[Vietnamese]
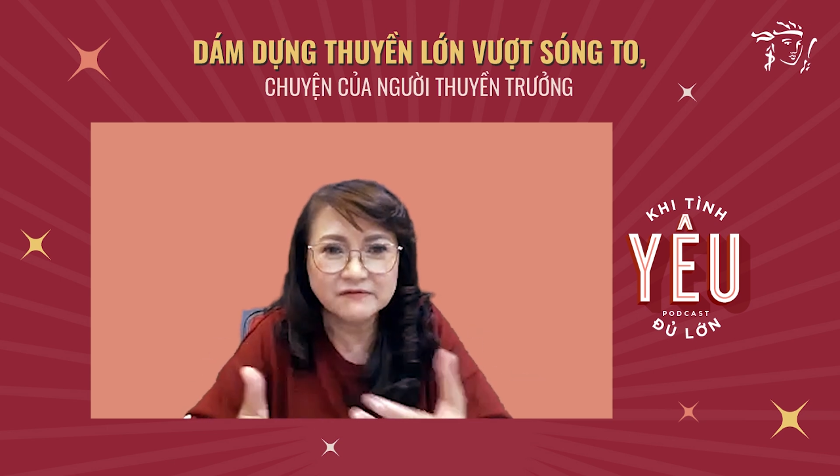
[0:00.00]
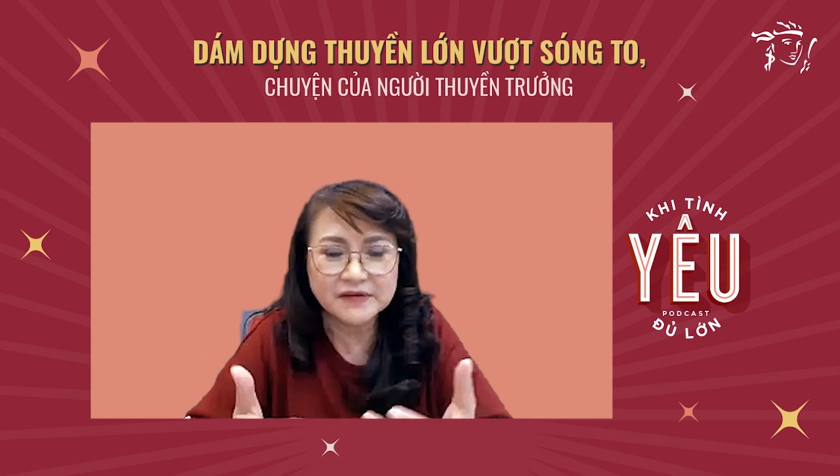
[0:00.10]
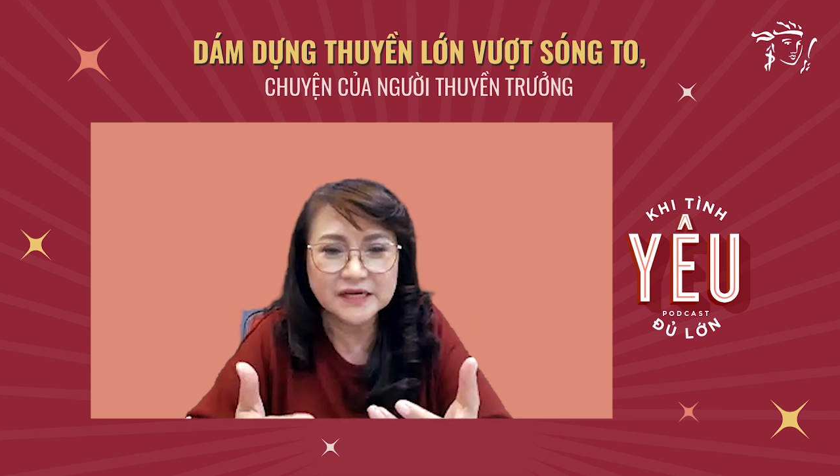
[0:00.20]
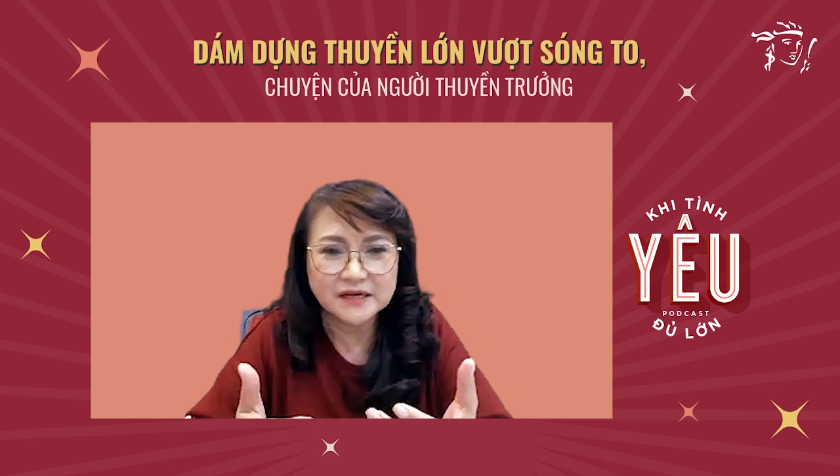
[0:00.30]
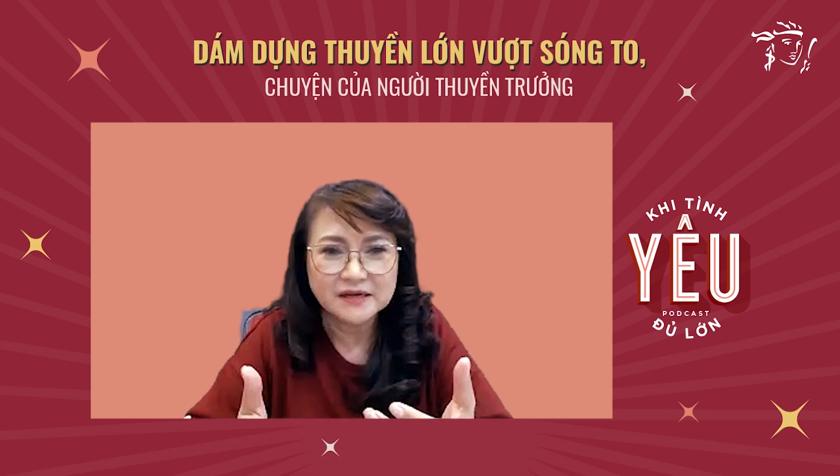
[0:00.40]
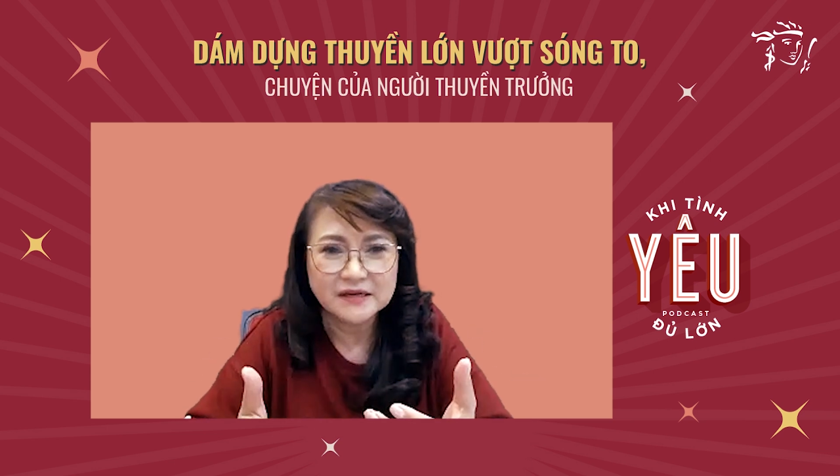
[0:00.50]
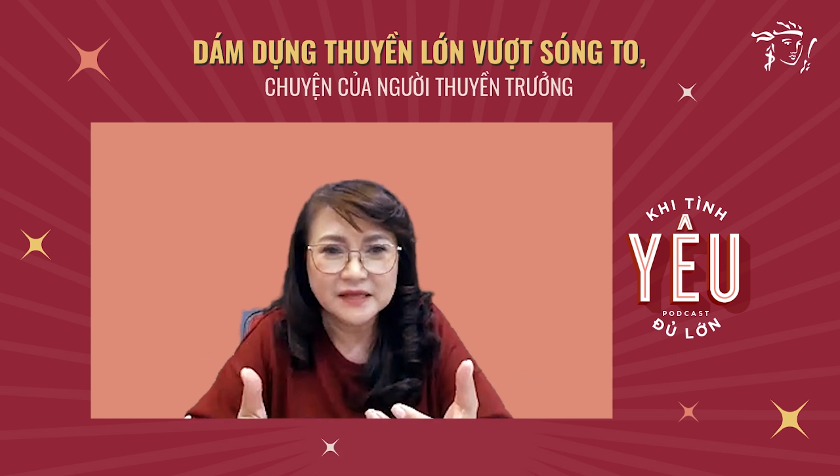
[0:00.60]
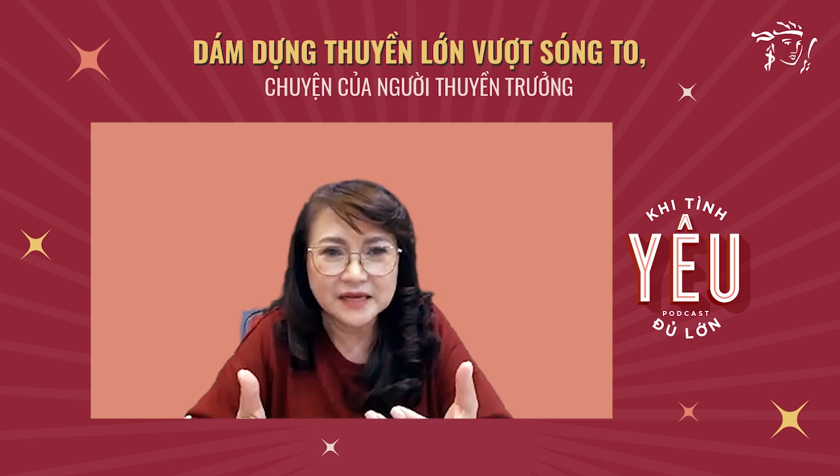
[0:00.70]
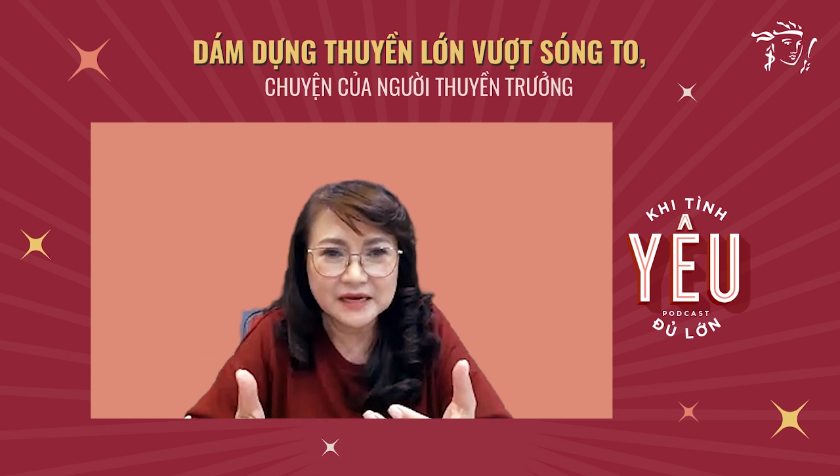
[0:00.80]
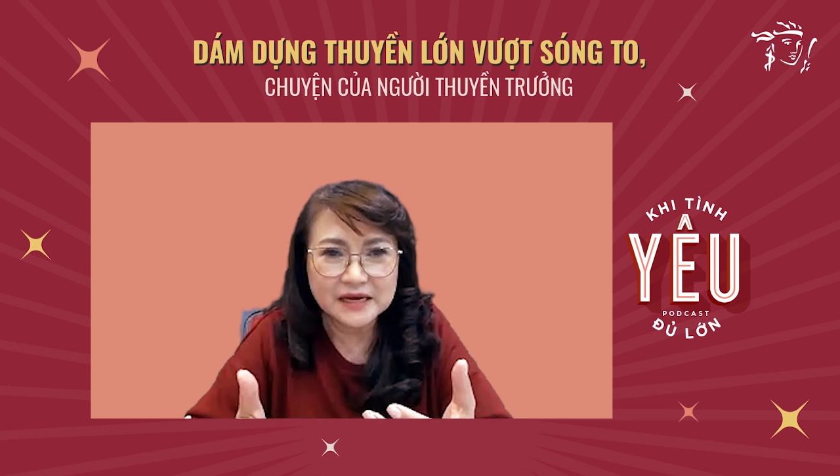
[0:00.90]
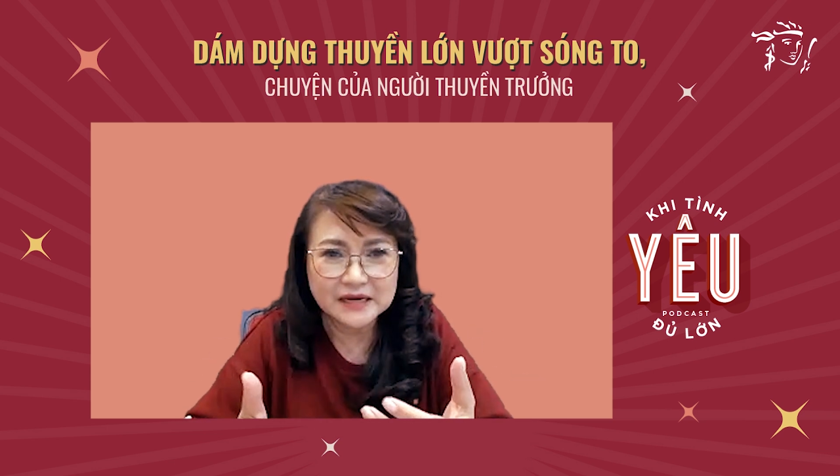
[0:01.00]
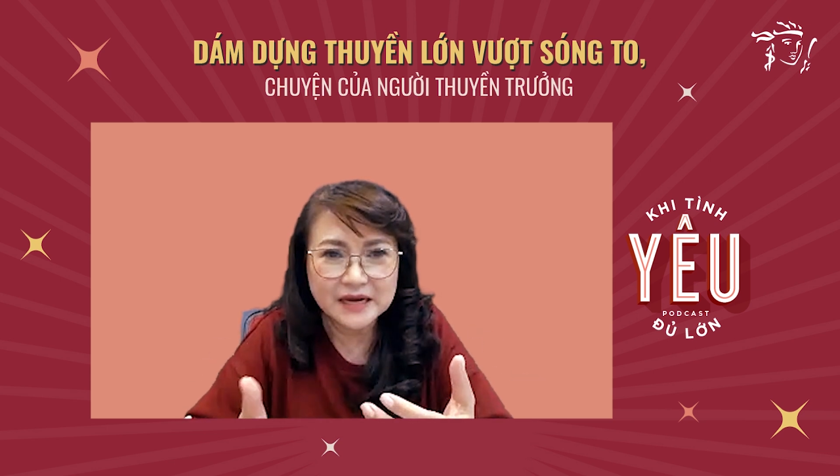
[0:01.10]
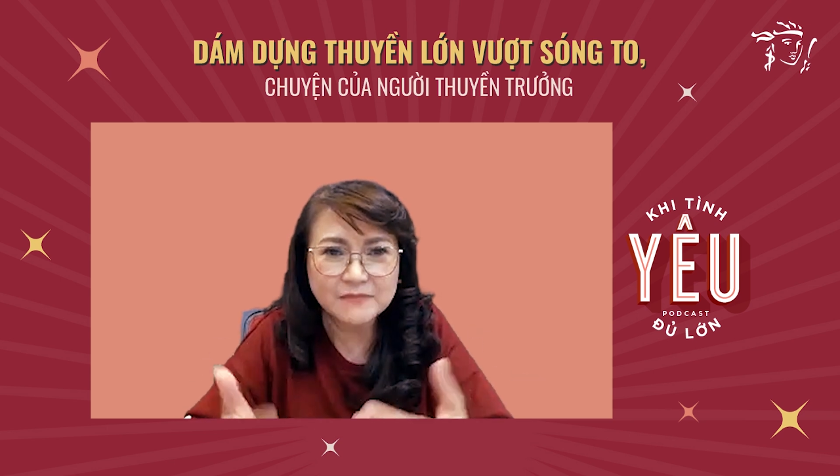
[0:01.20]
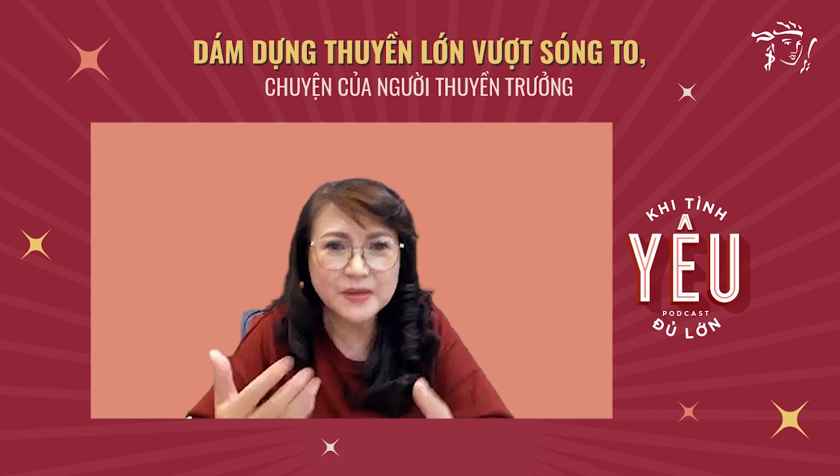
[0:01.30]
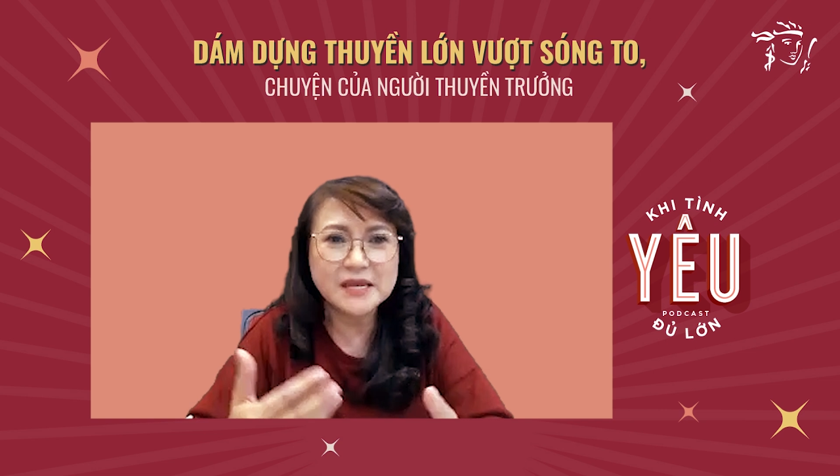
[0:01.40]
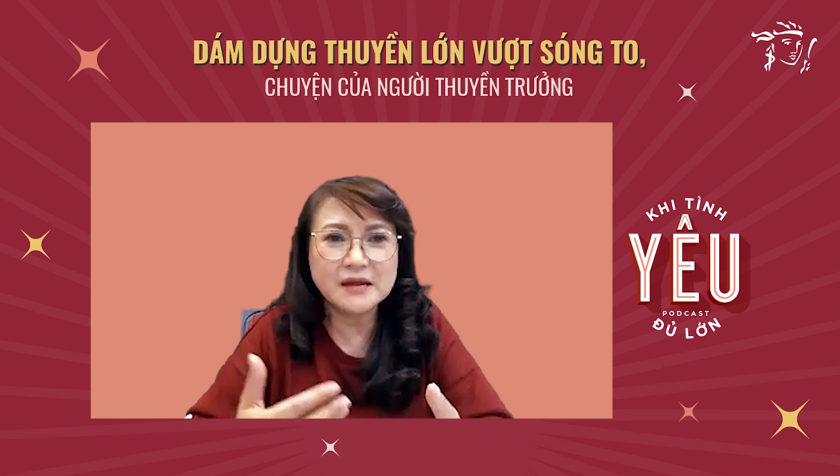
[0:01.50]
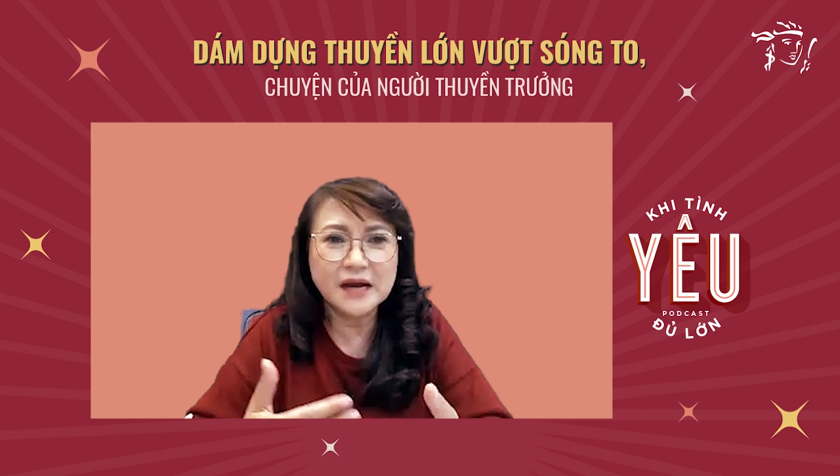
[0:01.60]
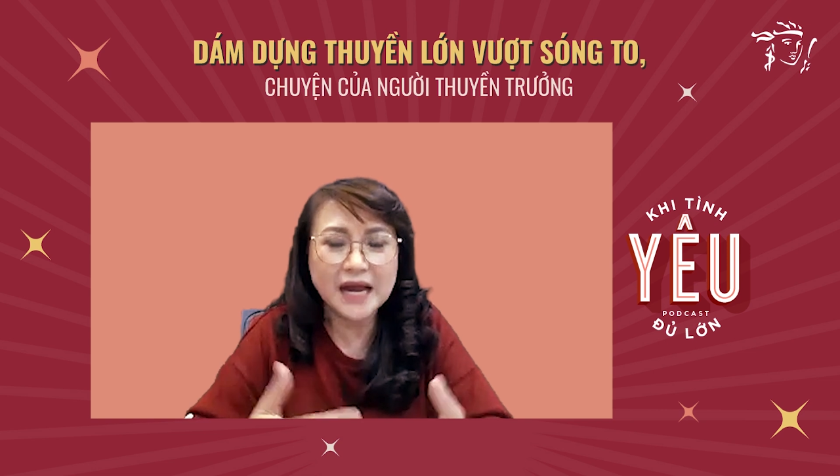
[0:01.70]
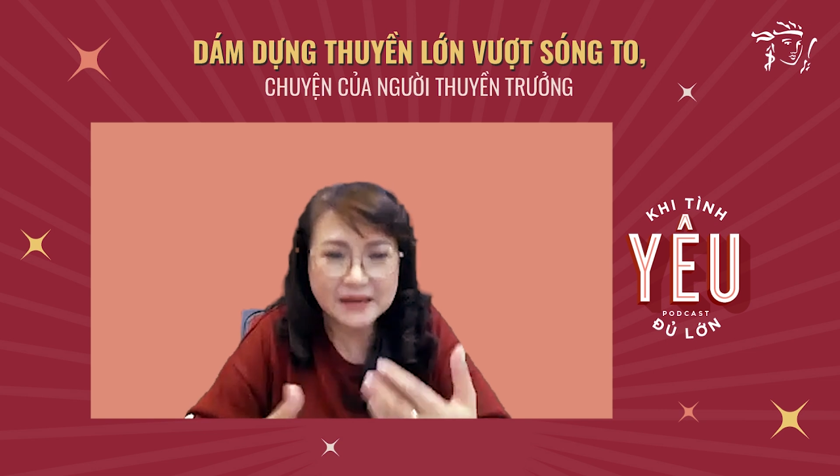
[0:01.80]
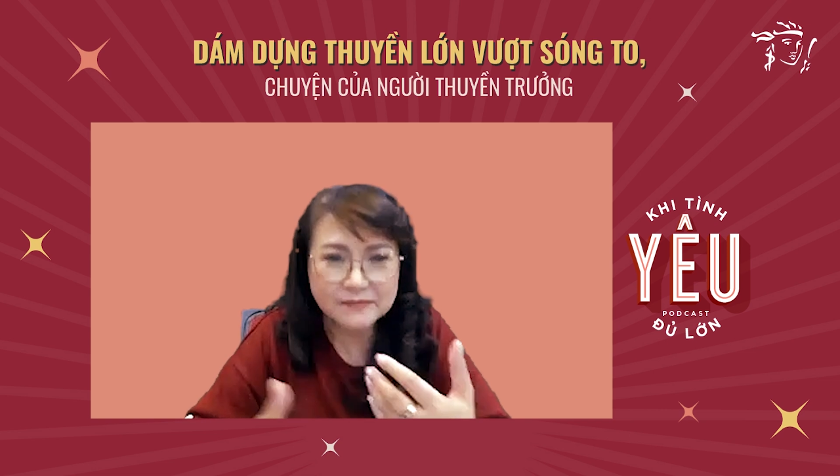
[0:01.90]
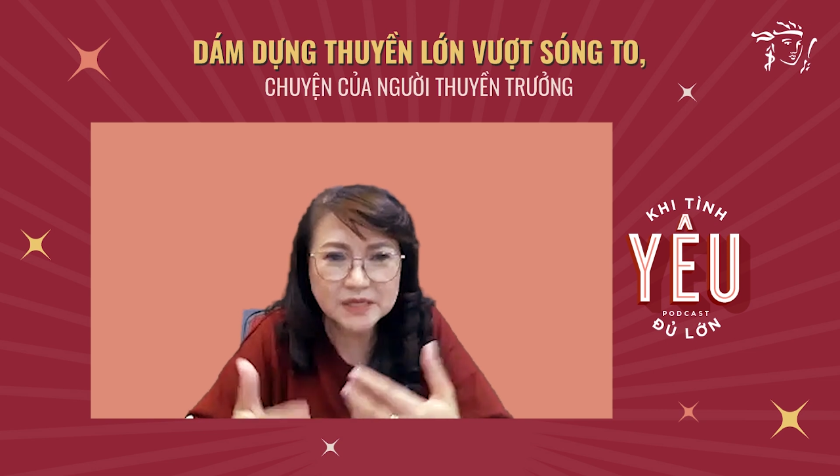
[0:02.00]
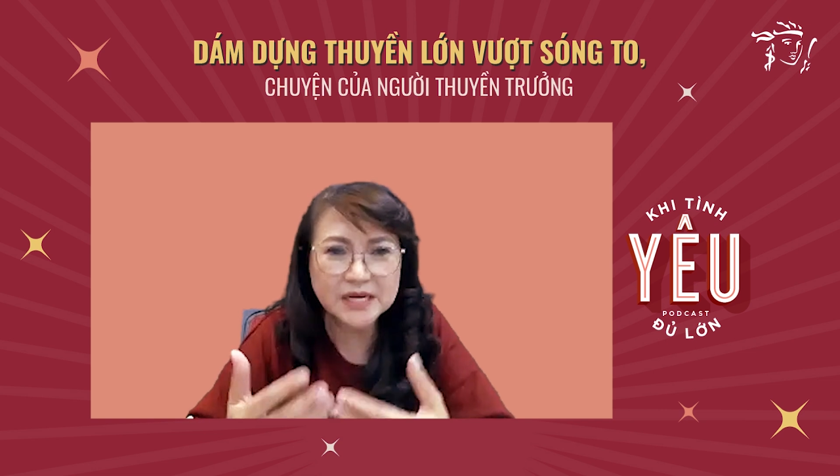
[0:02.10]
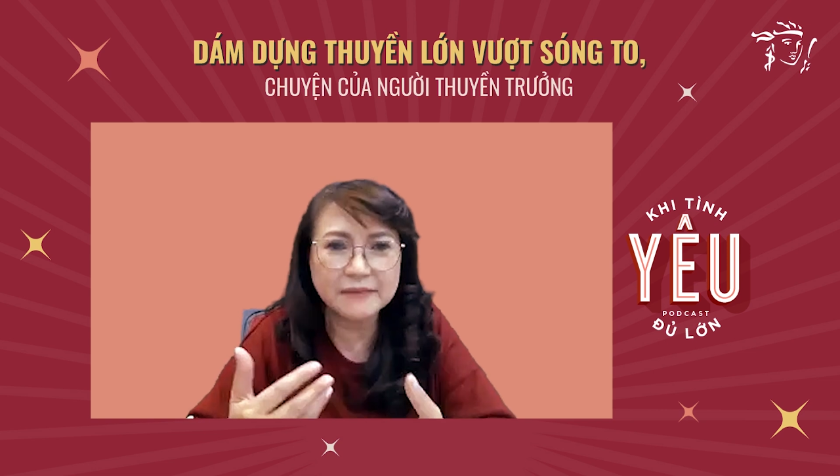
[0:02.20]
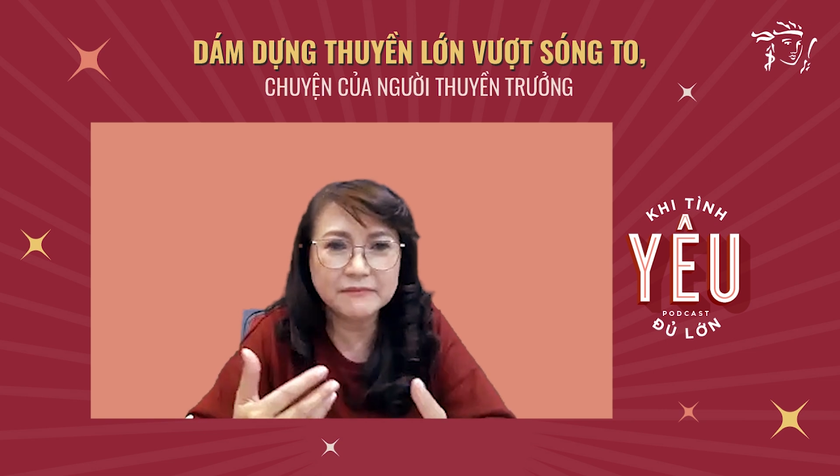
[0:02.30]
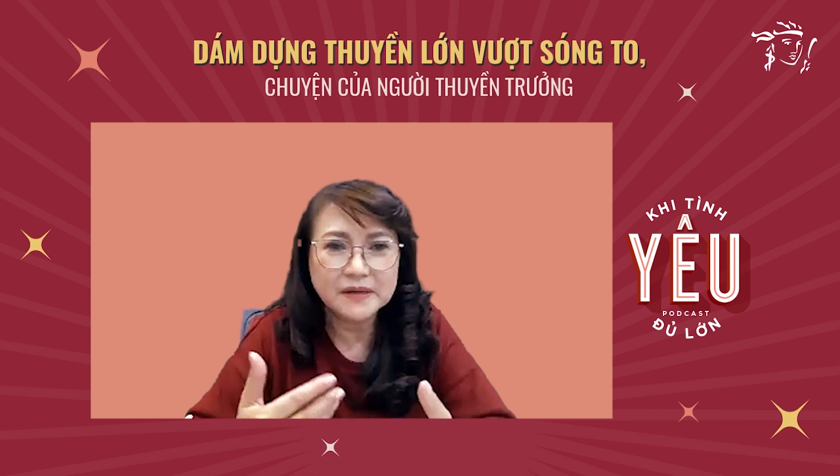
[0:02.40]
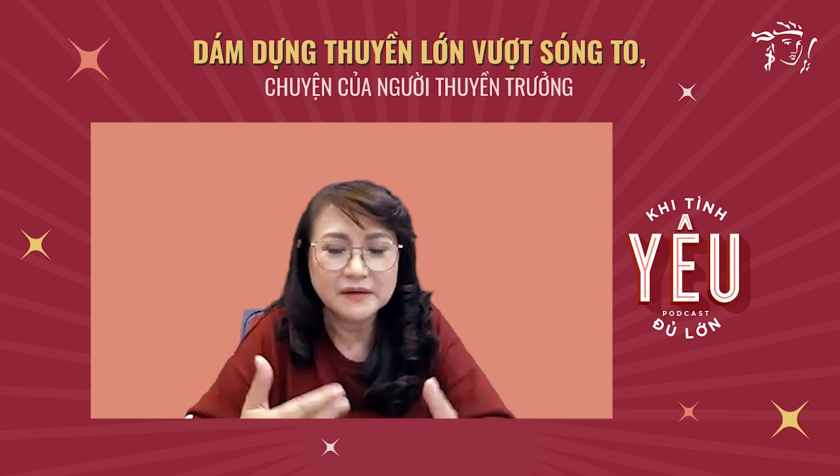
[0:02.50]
viên thì đến bây giờ 20 năm